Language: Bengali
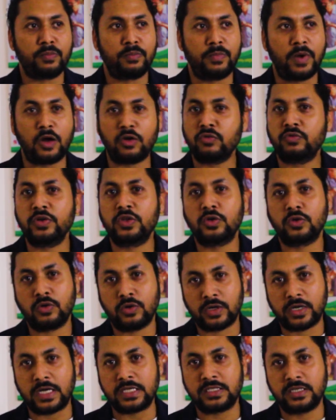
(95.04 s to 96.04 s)

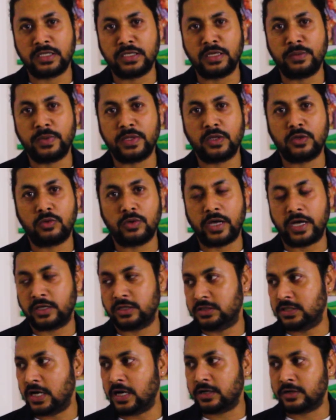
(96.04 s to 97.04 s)
মানবহিতকর কাজে নিবেদিত এক
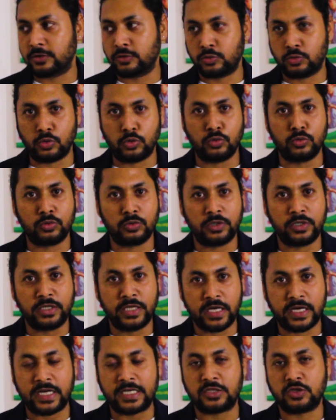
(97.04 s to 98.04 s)
ঝাঁক তরুণ
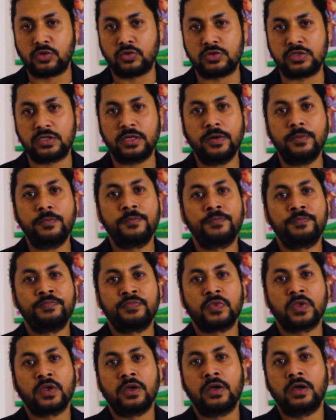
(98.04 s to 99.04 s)
নিয়ে কাজ করছে
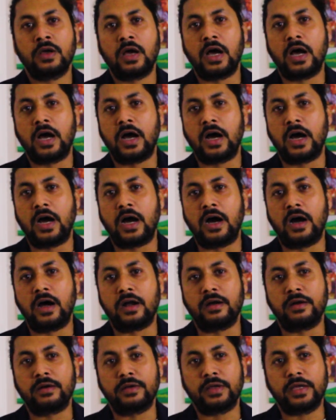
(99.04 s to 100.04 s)
আর
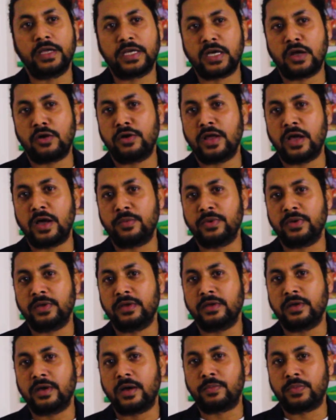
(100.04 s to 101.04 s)
এই কারণে আমি
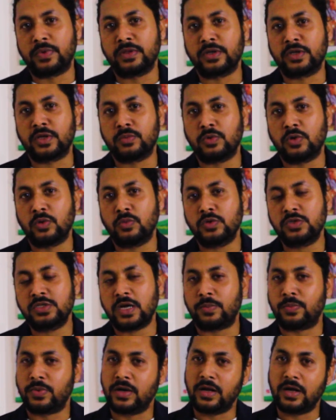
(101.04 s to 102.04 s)
আপনাদেরকে বলবো যে
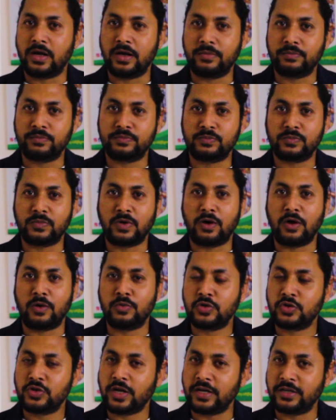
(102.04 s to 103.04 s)
আপনারা
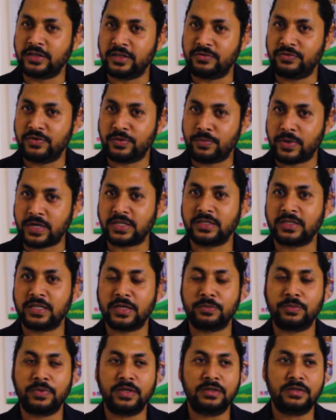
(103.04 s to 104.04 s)
অবশ্যই আইডিএফের পাশে
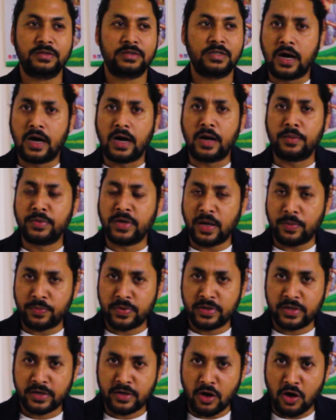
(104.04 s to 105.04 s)
থাকবেন আমি
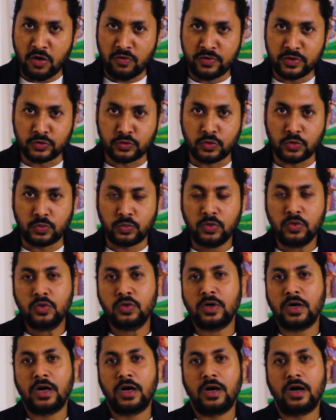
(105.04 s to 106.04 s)
আপনাদেরকে আহ্বান করব
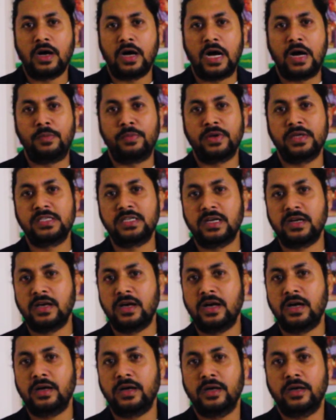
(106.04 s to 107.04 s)
আমরা যারা
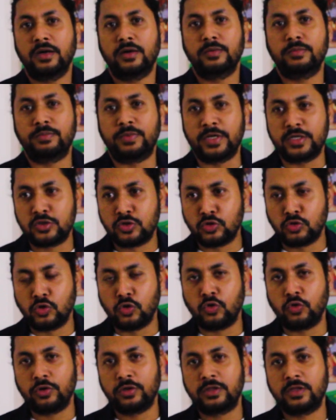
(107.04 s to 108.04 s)
ব্যস্ত
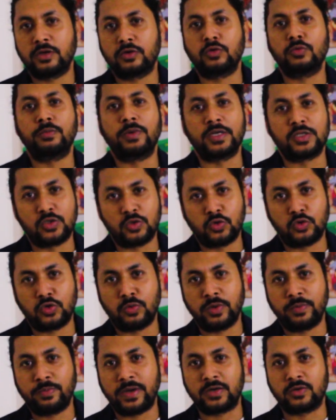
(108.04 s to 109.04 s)
নগরীতে খুব ব্যস্ত
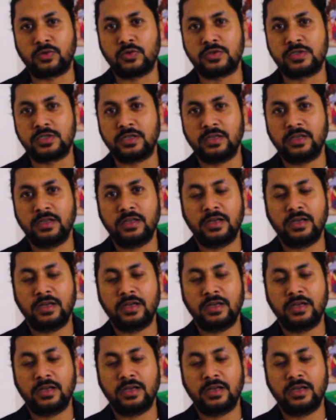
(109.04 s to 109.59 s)
সময় পার করছি